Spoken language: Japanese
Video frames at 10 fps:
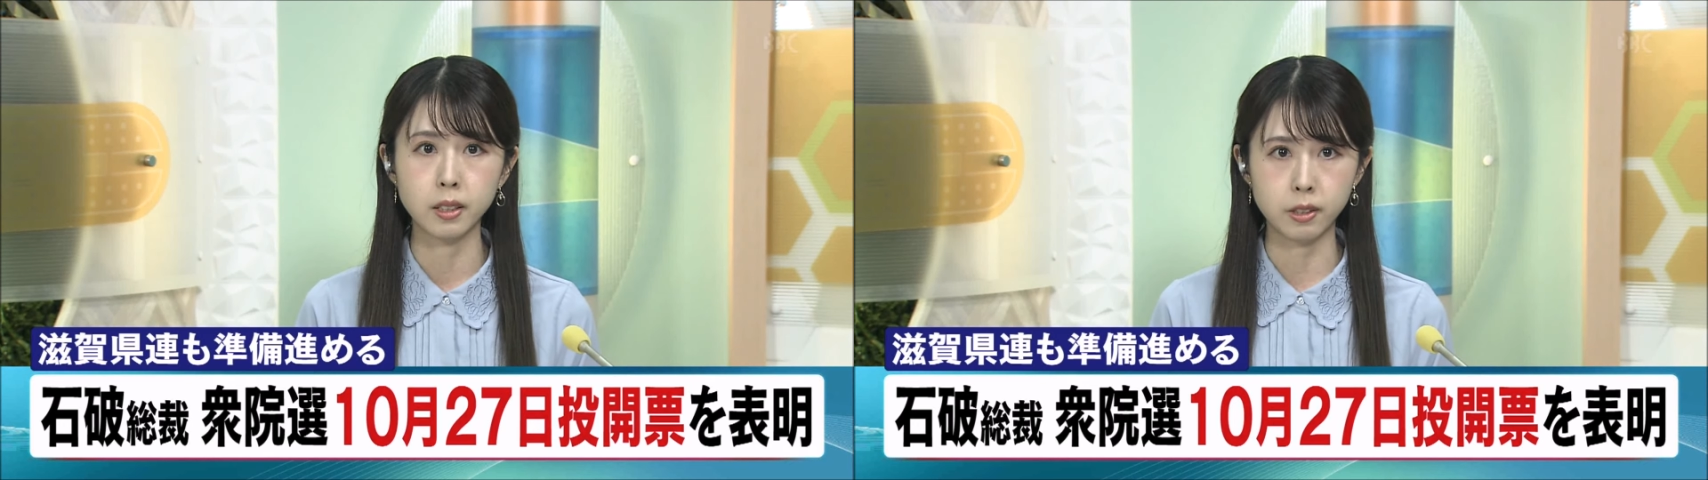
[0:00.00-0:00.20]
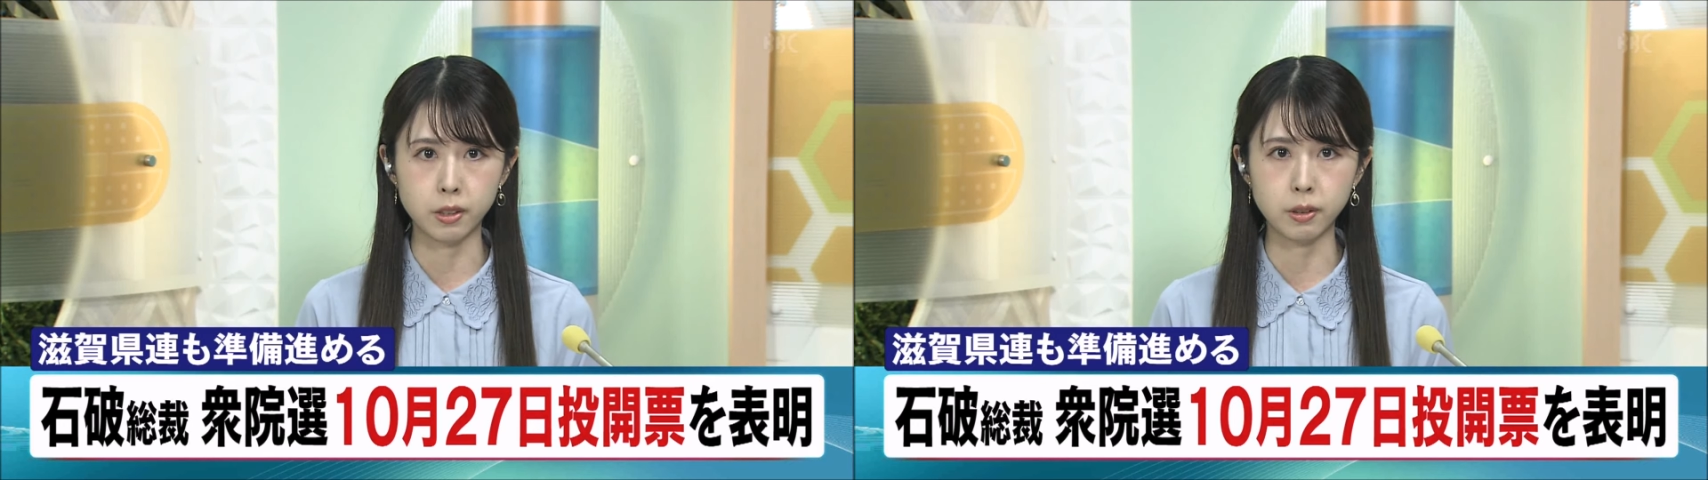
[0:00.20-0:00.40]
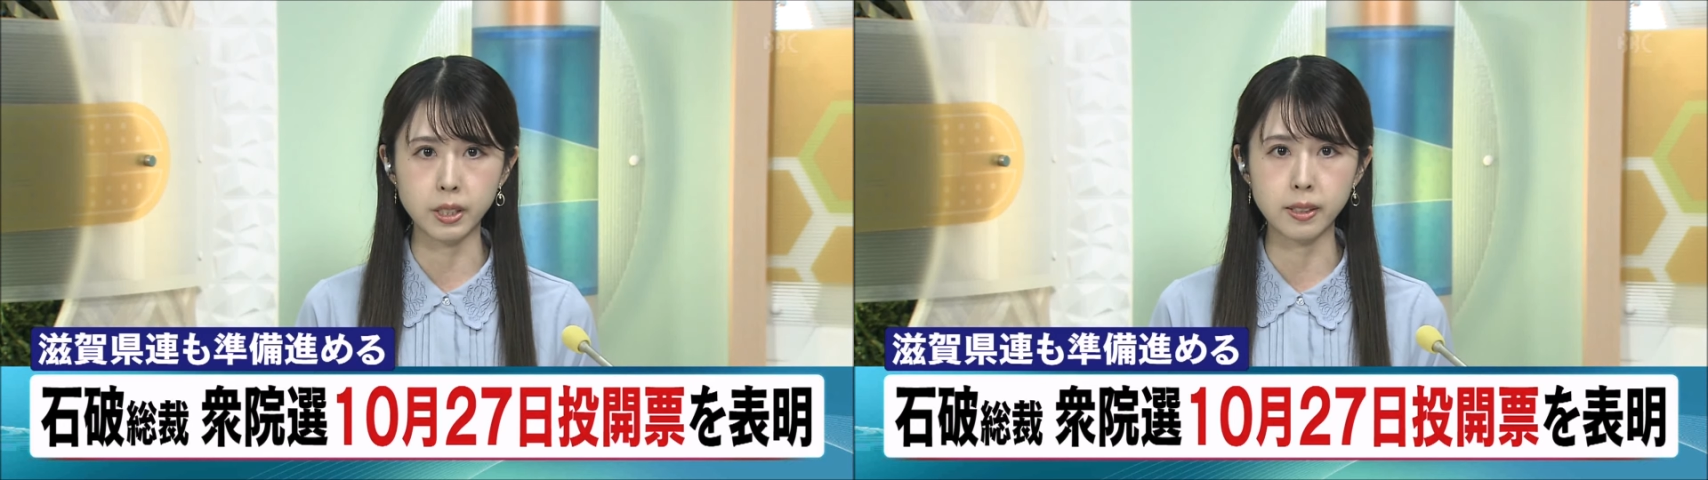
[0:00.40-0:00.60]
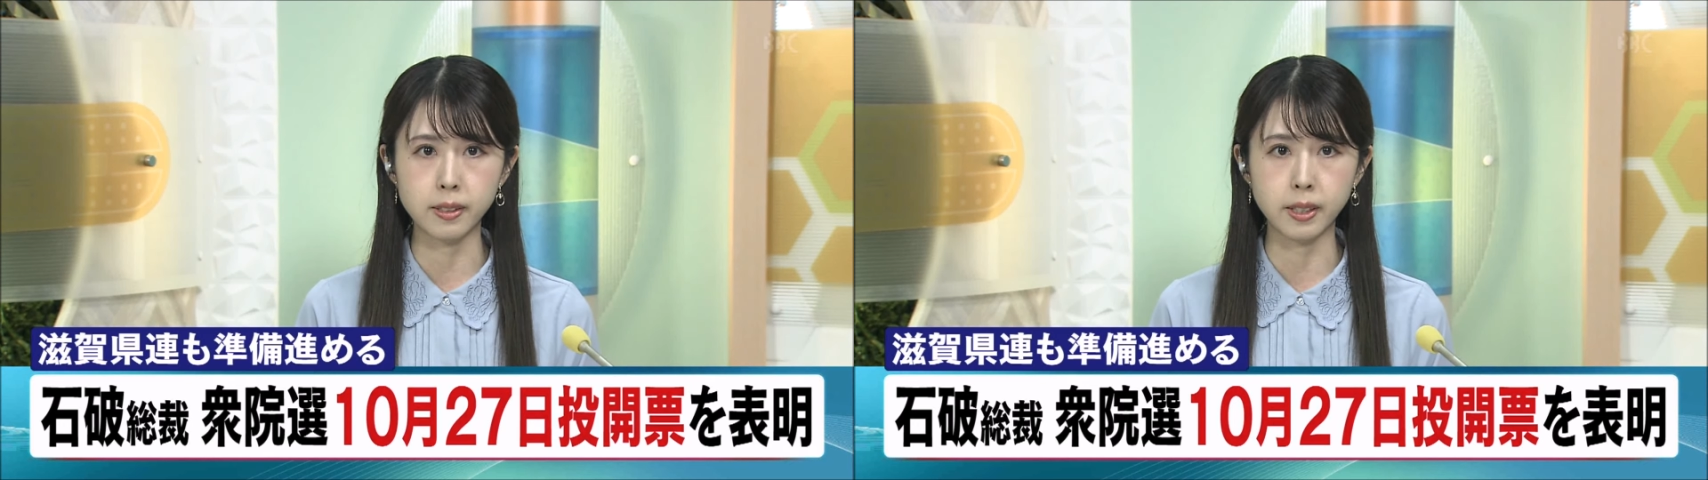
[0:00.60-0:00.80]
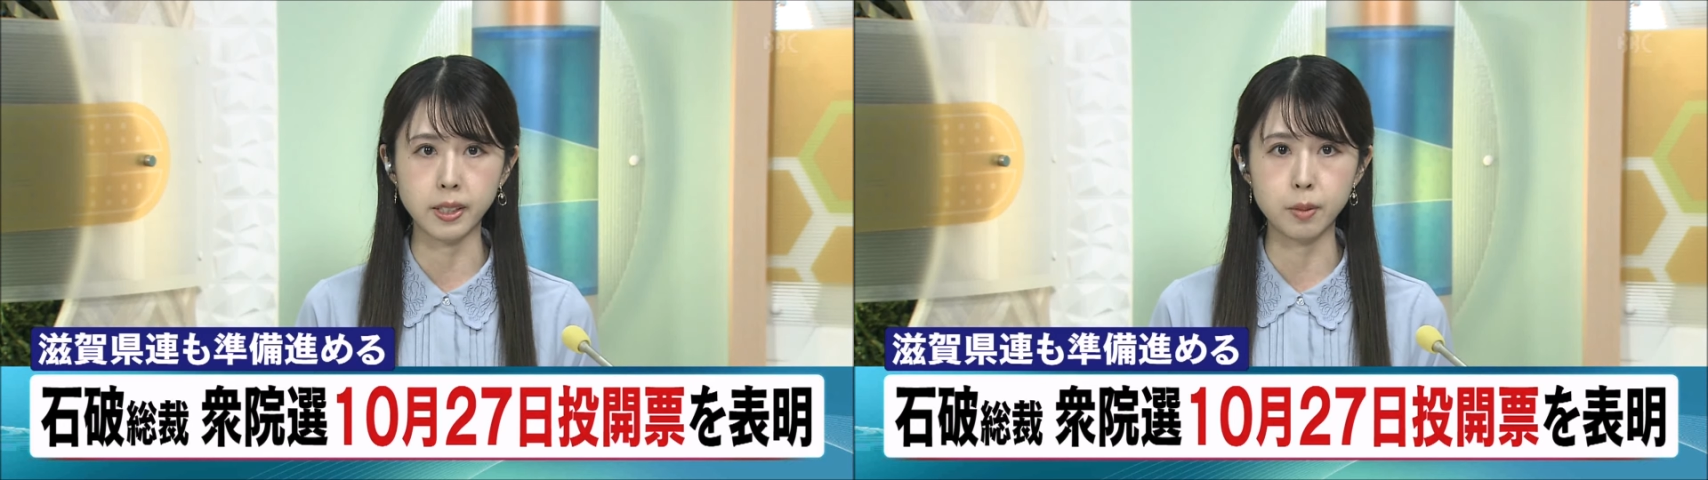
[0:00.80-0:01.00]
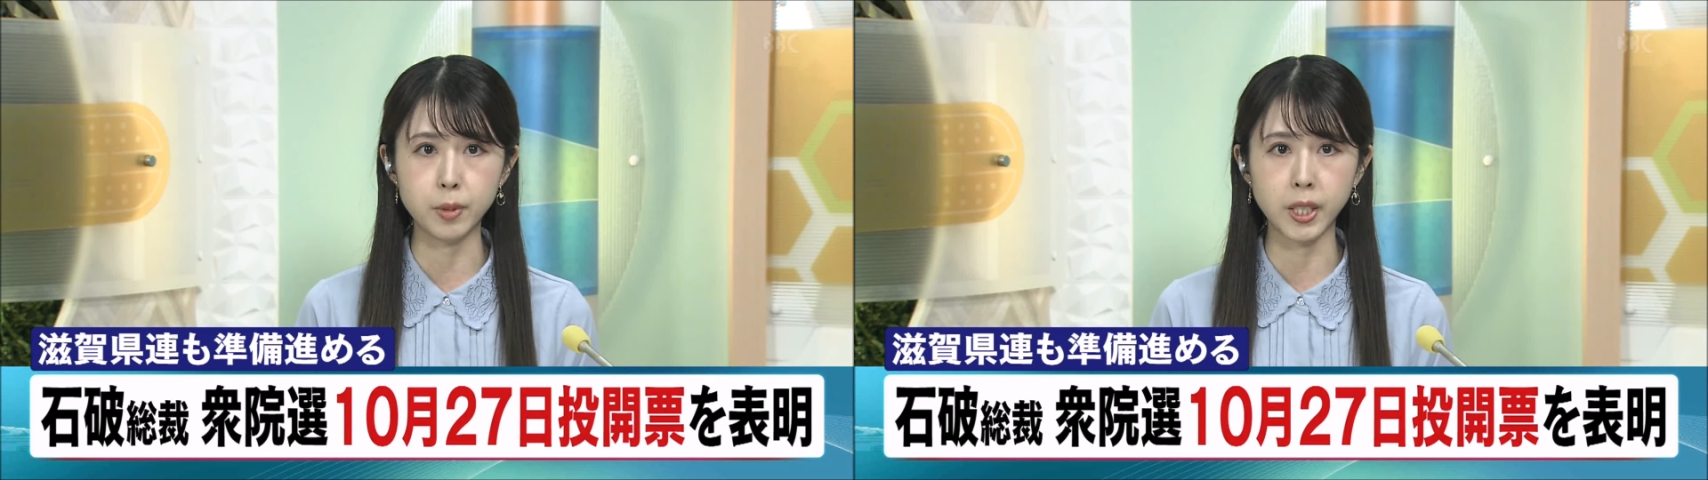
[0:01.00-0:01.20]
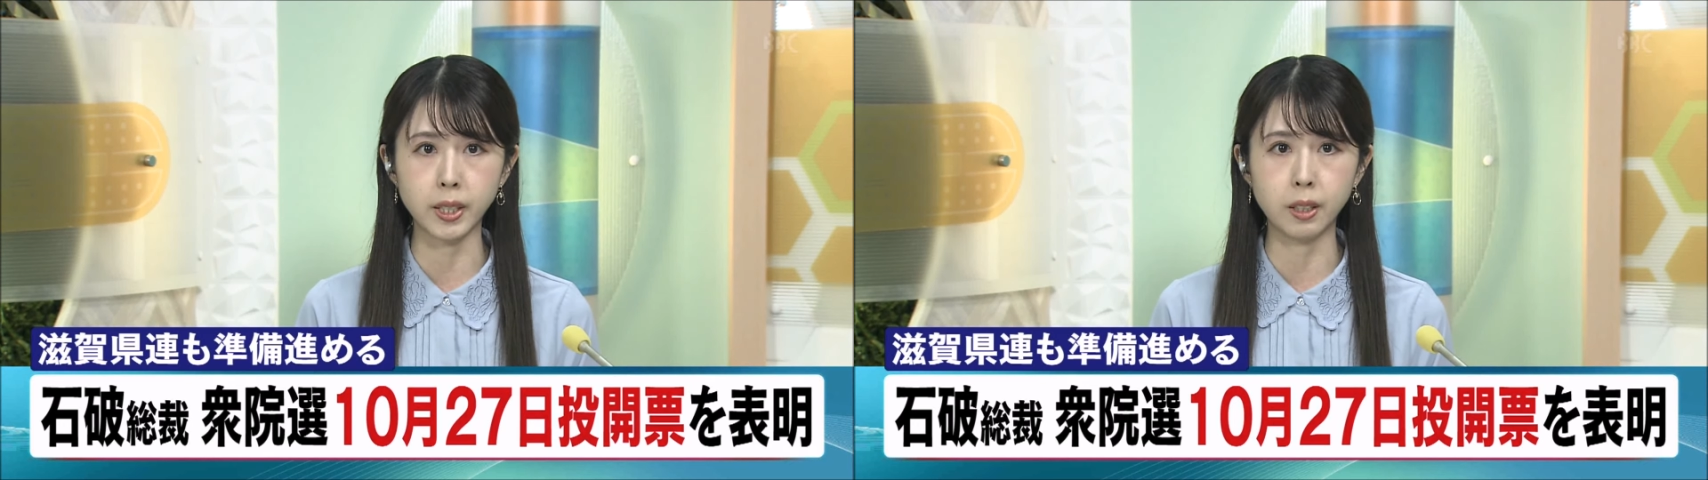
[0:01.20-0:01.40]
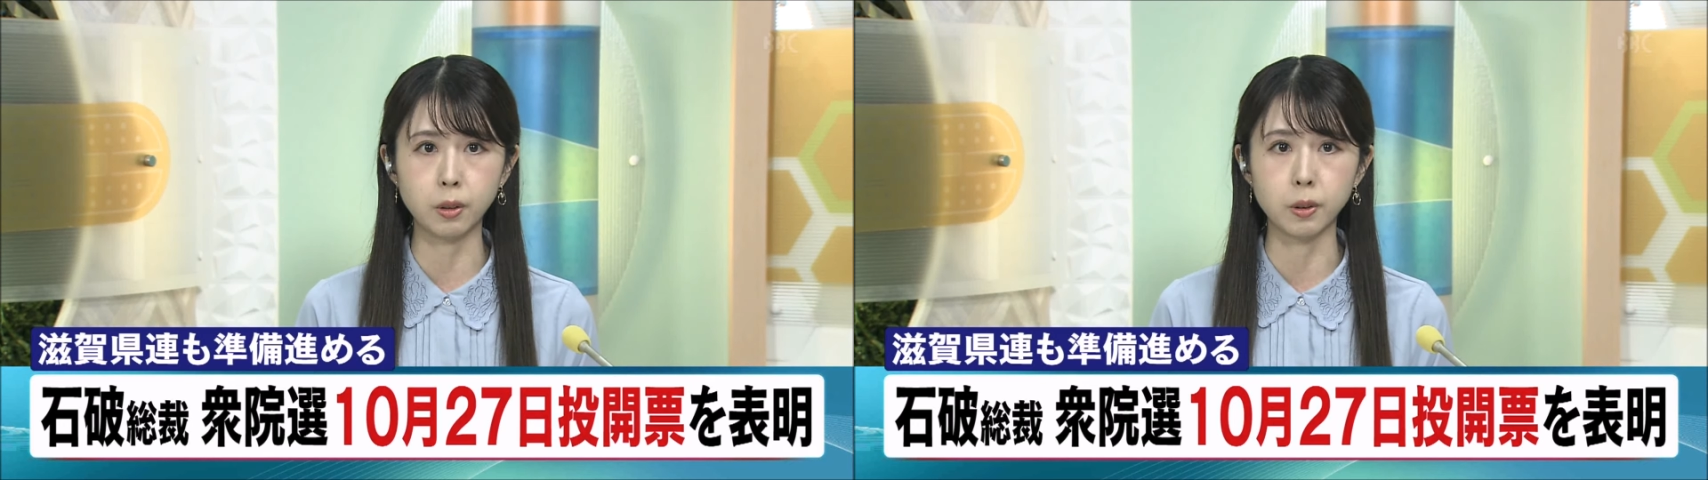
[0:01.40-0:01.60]
衆院選に向け
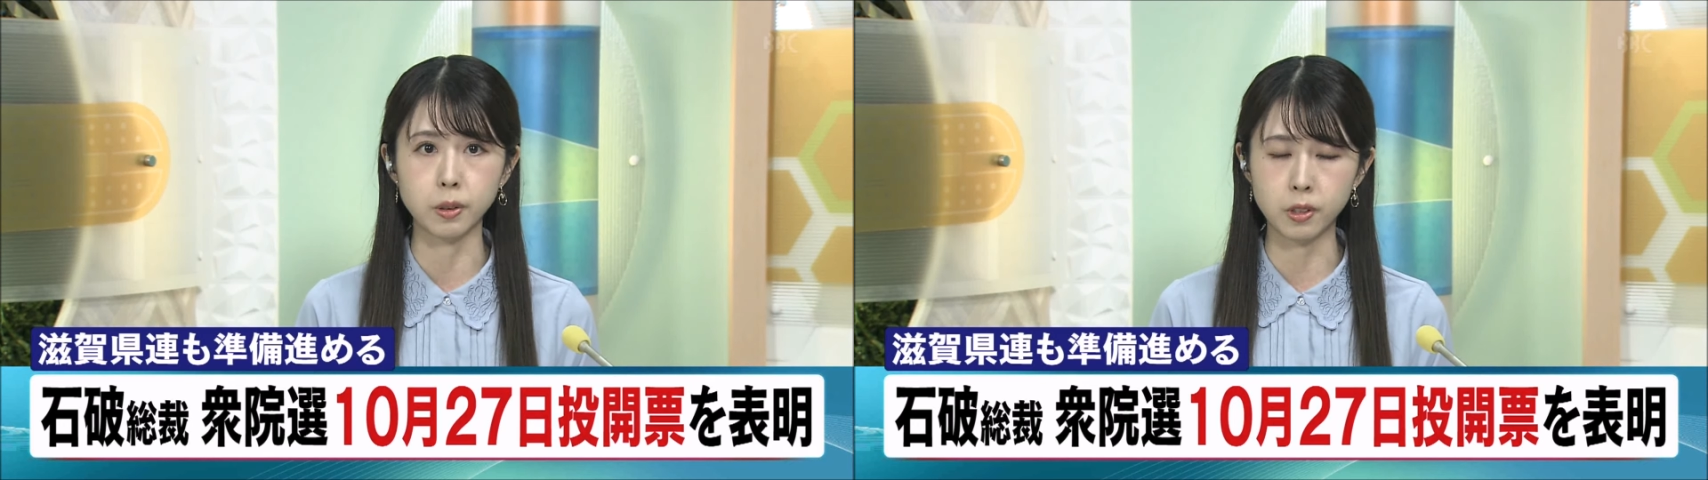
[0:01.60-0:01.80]
ての